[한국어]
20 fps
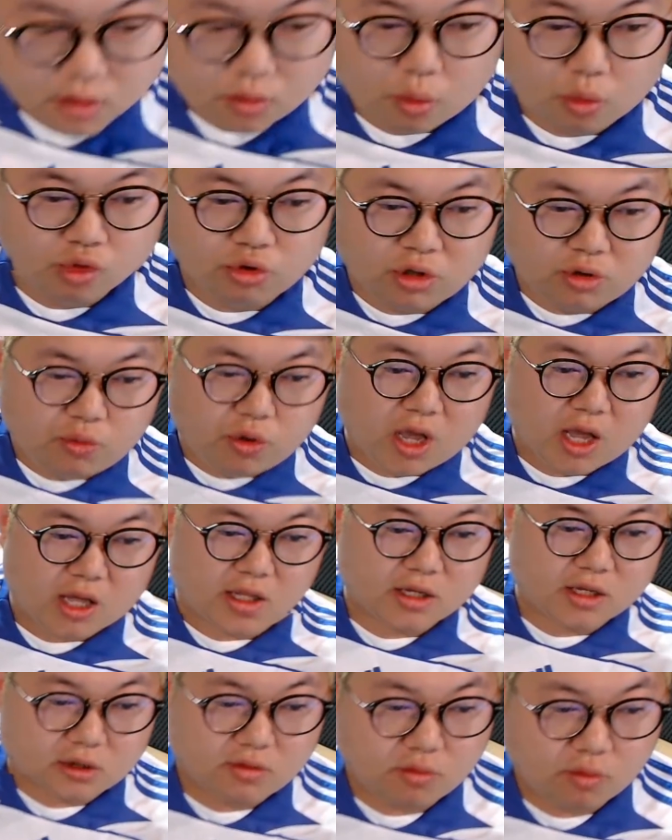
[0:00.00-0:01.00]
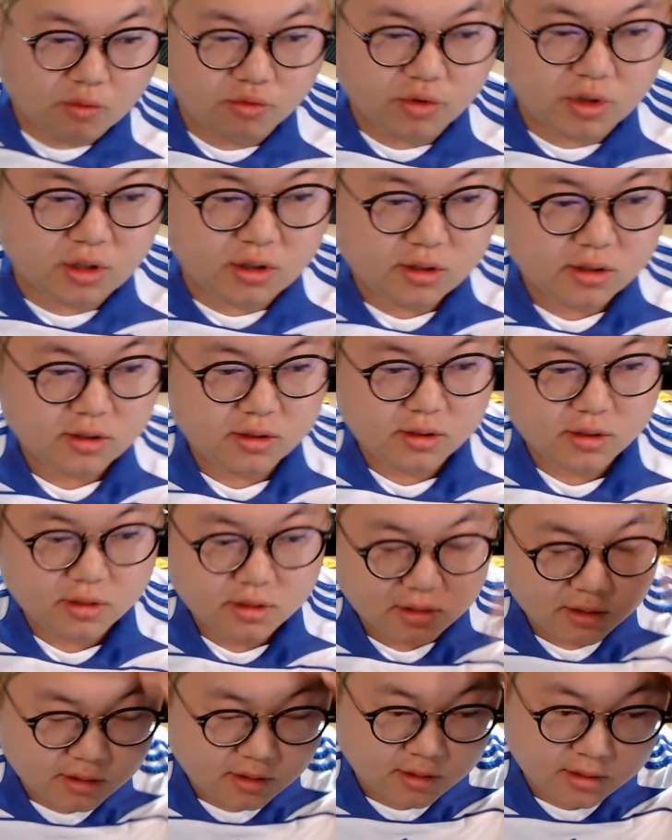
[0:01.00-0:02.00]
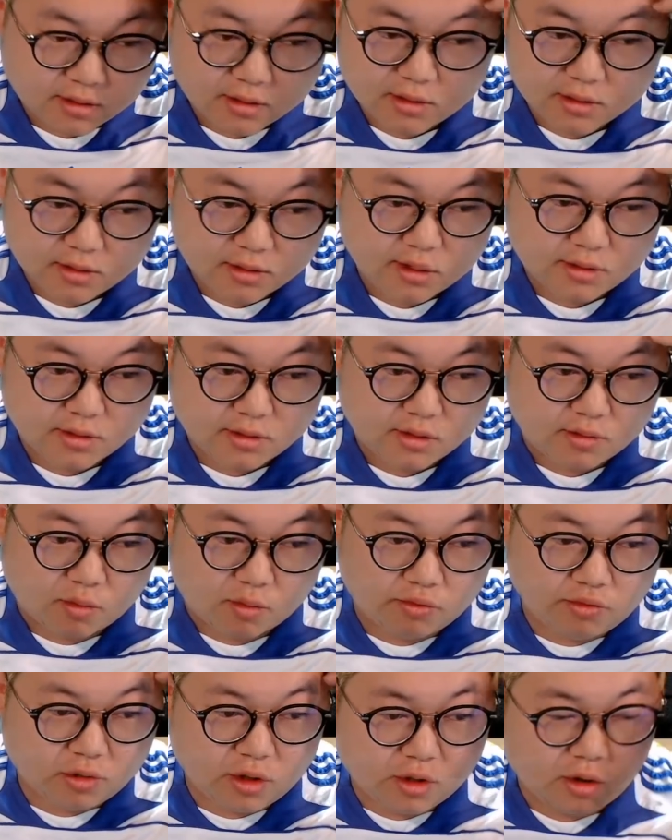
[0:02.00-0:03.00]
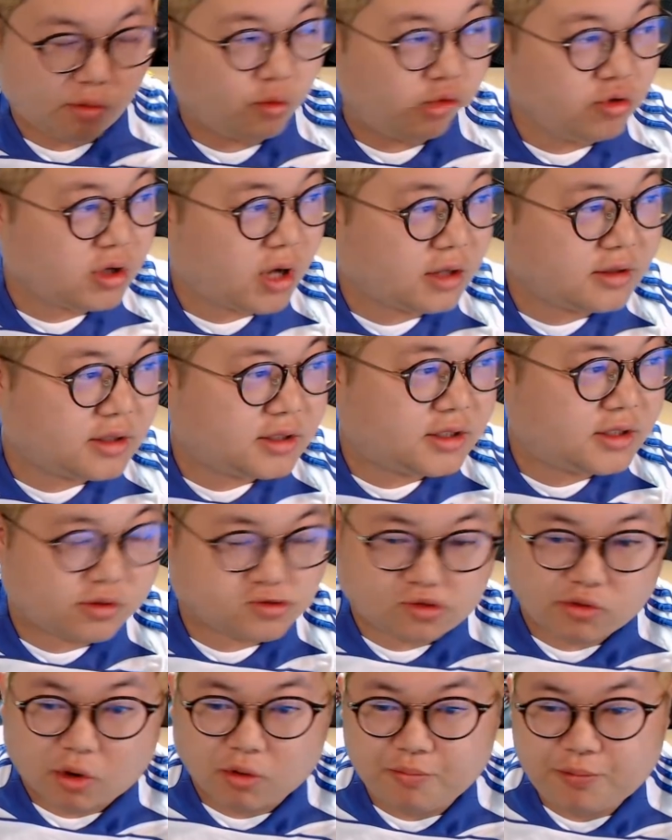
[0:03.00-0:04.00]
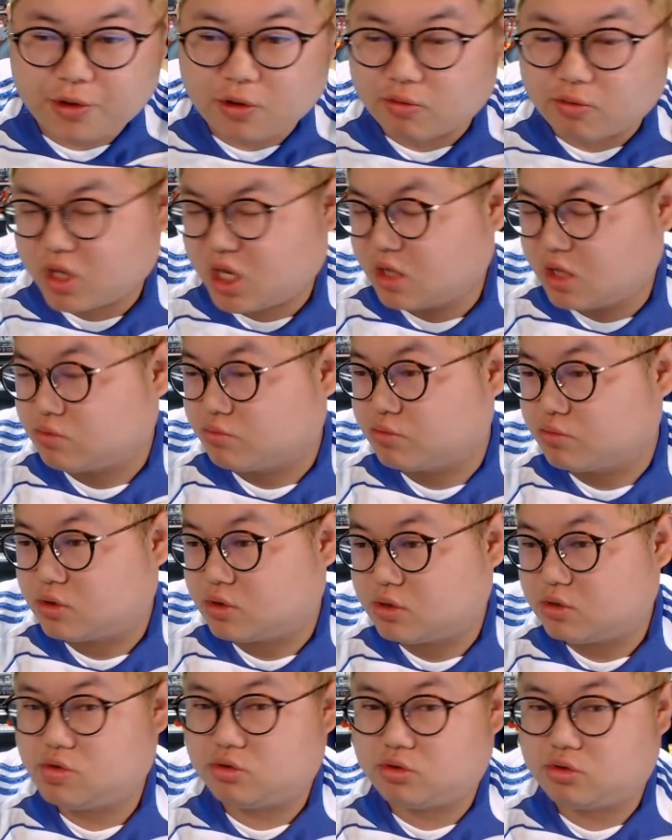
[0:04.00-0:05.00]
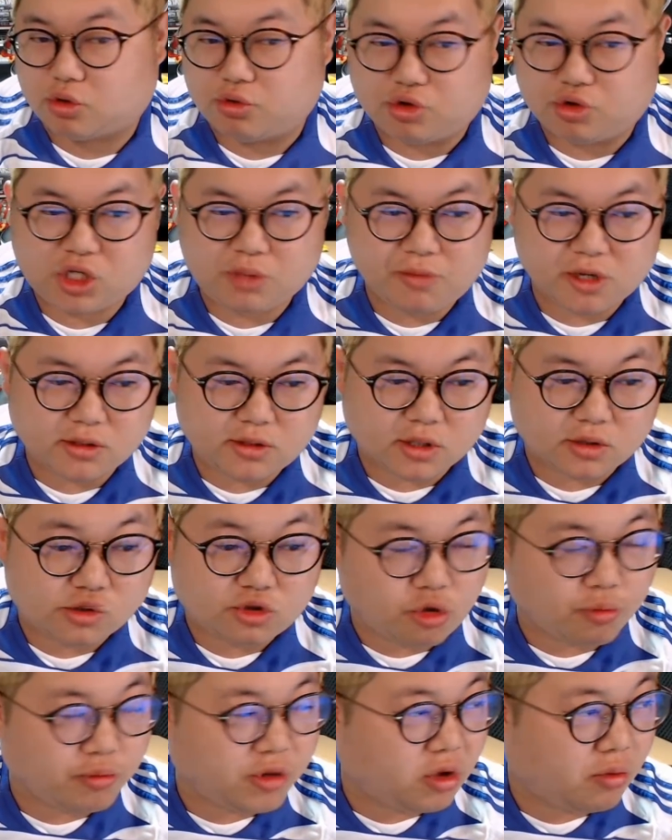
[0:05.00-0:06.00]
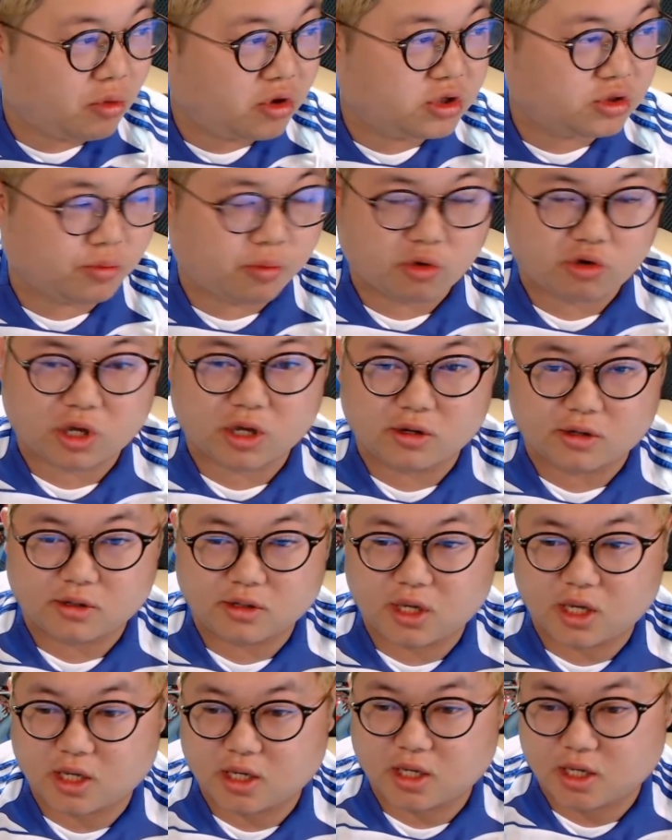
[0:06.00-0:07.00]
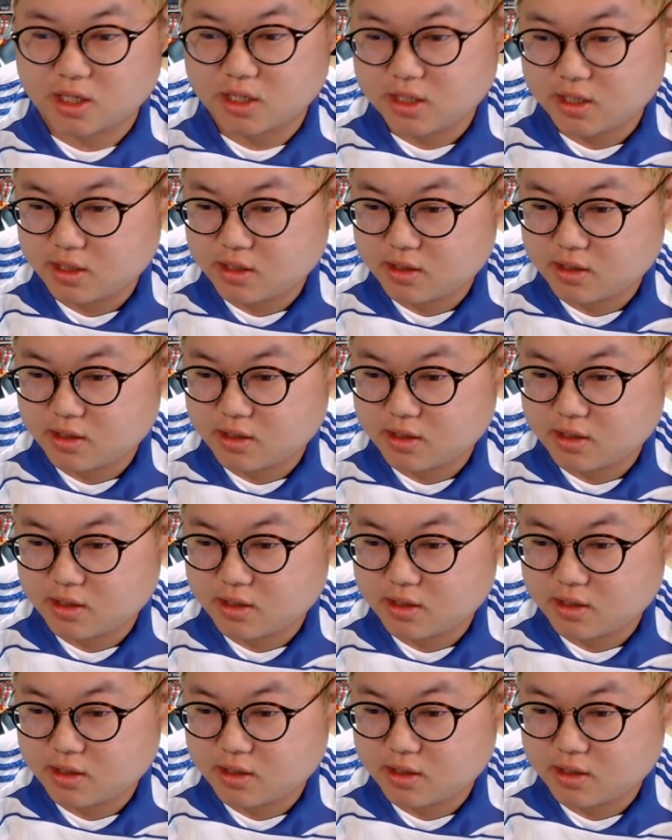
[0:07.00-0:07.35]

오늘 왜 안 하냐고 오늘? 오늘이요? 오늘 가는데 진짜 너무 피곤해. 좀 저도 쉬면서 쇼미더머니 좀 볼게요. 예.